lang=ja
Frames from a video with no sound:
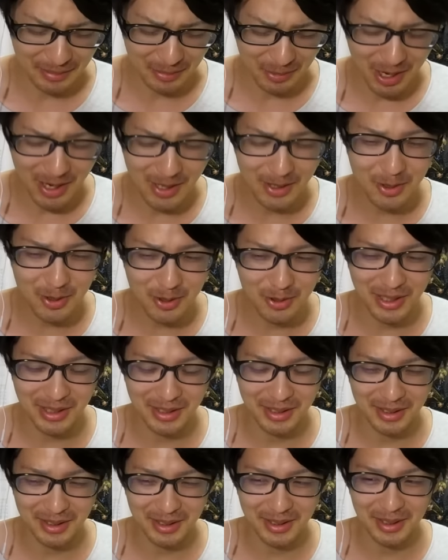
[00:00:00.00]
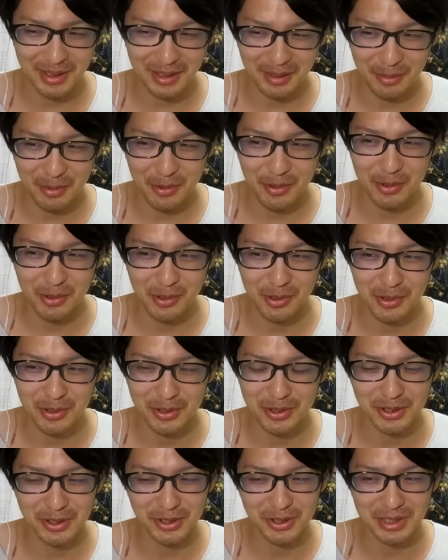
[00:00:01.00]
もうハンコック当たってからも
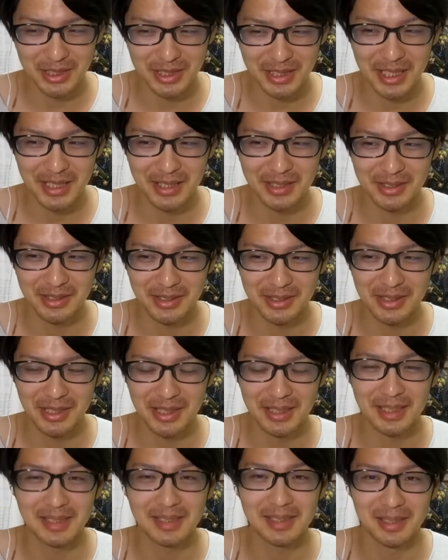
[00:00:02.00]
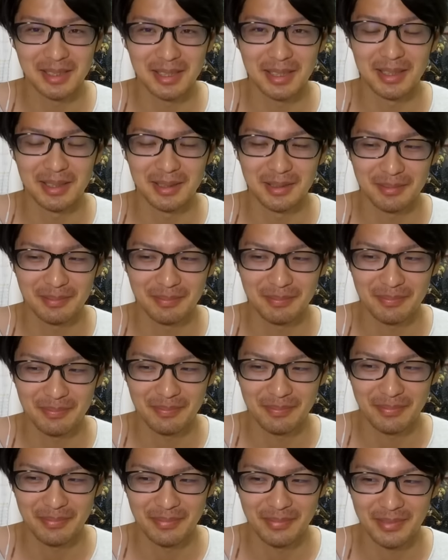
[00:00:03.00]
うすぐ2年ぐらい経つかな。
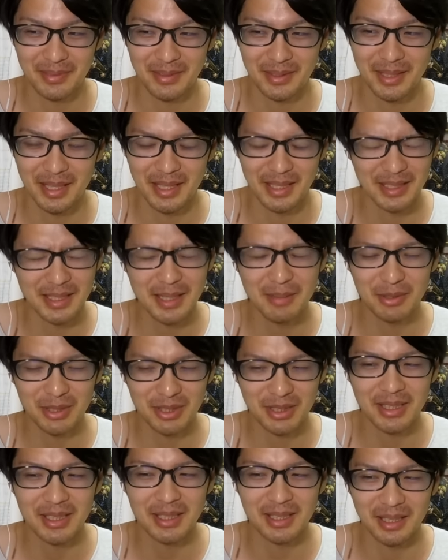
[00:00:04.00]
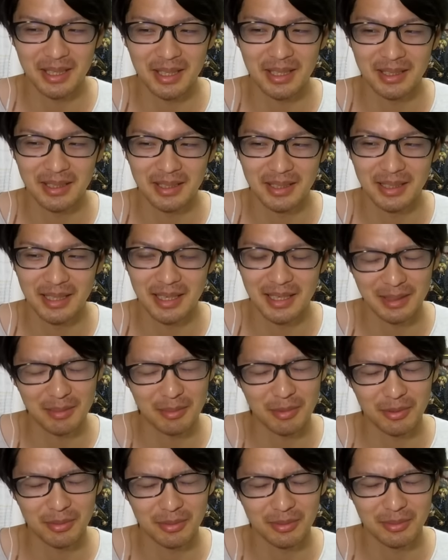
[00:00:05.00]
いや、2年も経たないか。あ、で
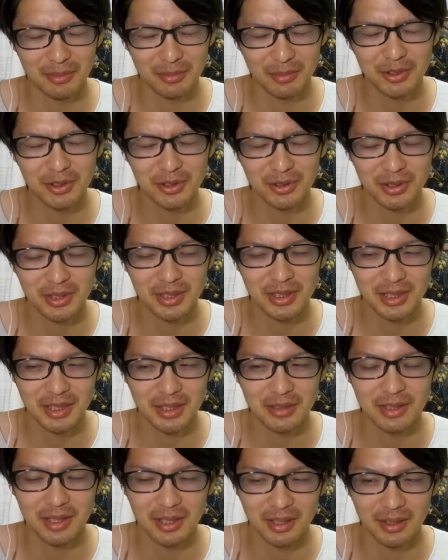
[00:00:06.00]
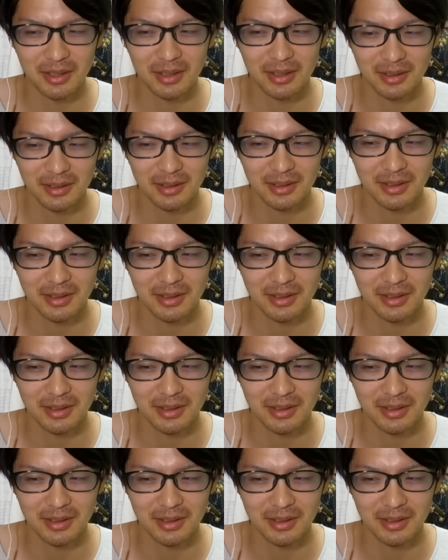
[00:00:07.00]
も、もうちょっとで2年ぐらいかな。